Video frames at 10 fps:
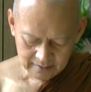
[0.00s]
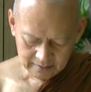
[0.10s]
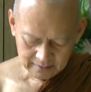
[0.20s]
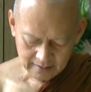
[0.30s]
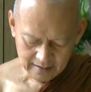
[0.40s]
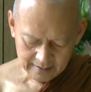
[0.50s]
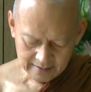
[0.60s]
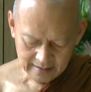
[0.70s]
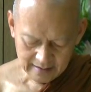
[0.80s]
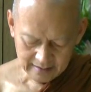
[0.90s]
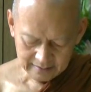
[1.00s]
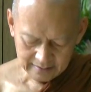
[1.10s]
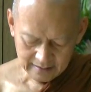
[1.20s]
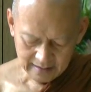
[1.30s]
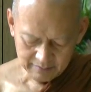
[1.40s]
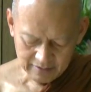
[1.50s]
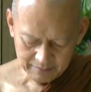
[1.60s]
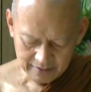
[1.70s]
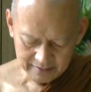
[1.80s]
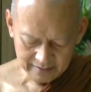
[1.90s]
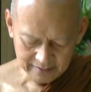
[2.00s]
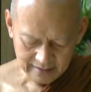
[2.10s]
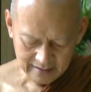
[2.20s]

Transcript: ทายาทอันไม่เป็นที่รัก